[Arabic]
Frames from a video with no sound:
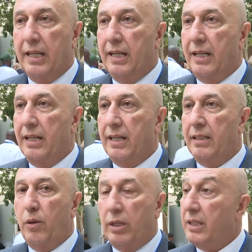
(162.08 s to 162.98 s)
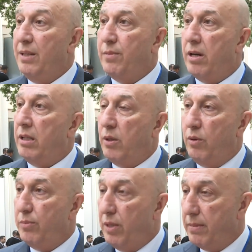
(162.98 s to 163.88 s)
آه، دولة الإمارات
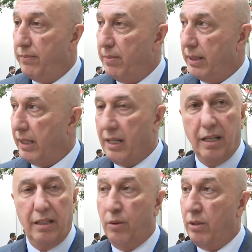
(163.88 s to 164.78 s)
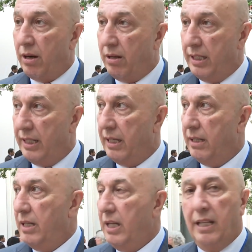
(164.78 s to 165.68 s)
دولة مهمة في المنطقة دولة رائدة
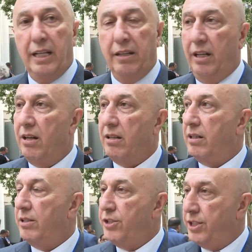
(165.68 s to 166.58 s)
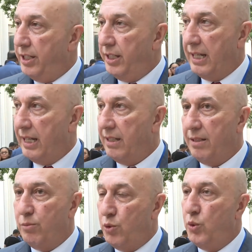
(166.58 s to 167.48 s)
لدينا علاقات جيدة
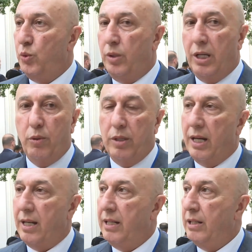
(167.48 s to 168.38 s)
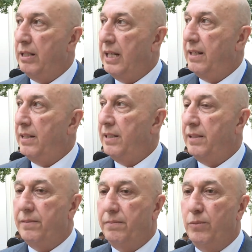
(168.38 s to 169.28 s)
وجودنا هنا آه،